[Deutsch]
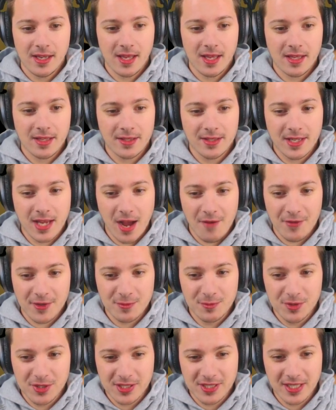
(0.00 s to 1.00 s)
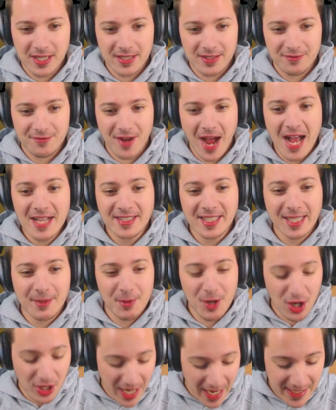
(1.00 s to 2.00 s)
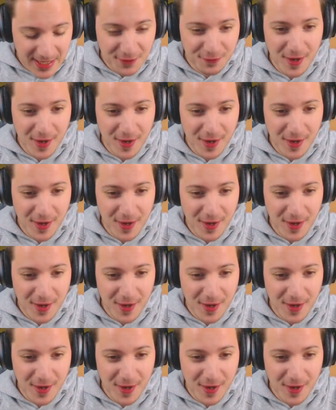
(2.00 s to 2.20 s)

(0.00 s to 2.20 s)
Äh, ja, was muss ich denn... Warte, ich bin doch gar nicht